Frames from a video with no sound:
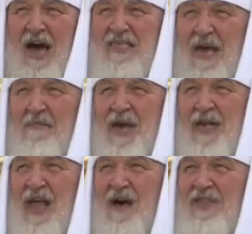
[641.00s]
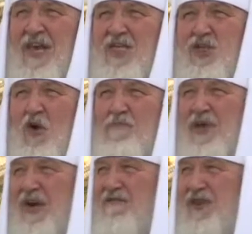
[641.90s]
А самое главное, что
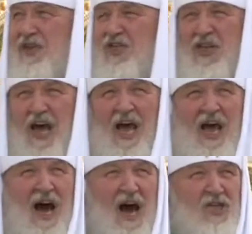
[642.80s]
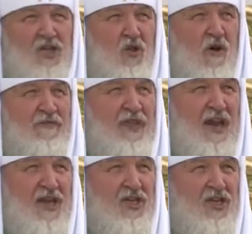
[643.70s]
первично, а что
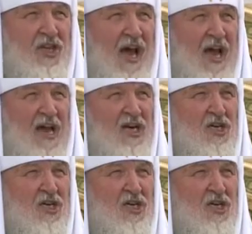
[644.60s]
вторично,